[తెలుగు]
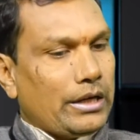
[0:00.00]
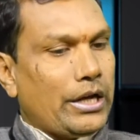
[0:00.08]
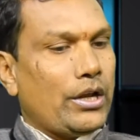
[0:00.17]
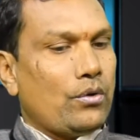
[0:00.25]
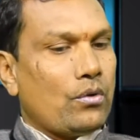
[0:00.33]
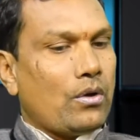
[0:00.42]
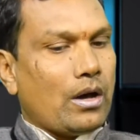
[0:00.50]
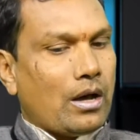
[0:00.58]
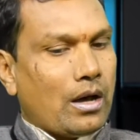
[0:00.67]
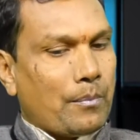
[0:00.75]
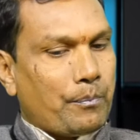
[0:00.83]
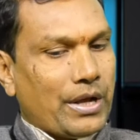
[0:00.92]
నేను
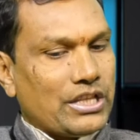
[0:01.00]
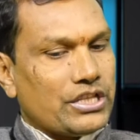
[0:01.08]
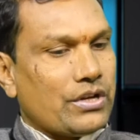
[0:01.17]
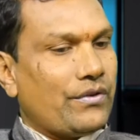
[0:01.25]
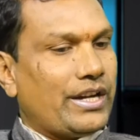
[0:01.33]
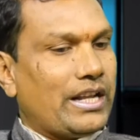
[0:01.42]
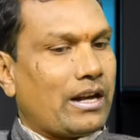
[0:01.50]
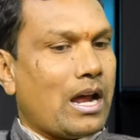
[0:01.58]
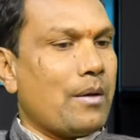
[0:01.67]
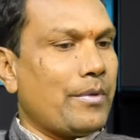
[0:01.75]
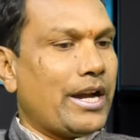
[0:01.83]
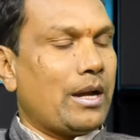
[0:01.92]
ఆ పంచవటి
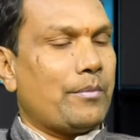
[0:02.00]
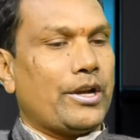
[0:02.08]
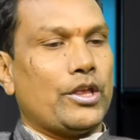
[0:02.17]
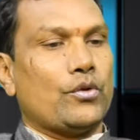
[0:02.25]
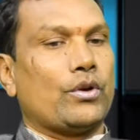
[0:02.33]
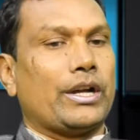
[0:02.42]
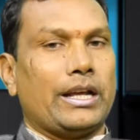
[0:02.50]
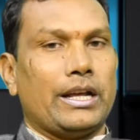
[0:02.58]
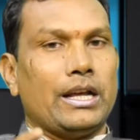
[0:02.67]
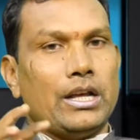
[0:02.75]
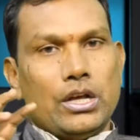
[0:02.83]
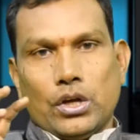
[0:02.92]
రామాయణం అనేది ఒకటి
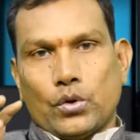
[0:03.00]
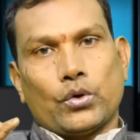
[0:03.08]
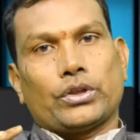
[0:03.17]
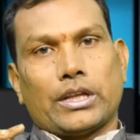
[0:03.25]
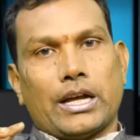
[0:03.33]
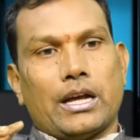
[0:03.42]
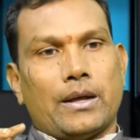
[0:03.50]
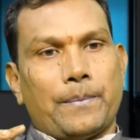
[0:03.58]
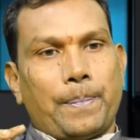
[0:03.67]
కొత్తగా